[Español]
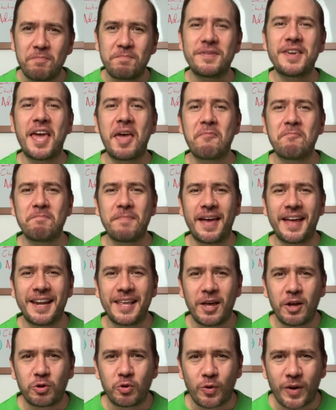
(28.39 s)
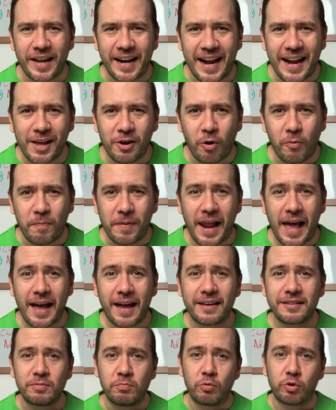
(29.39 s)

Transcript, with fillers: bienvenido a tu canal Ecoplagas,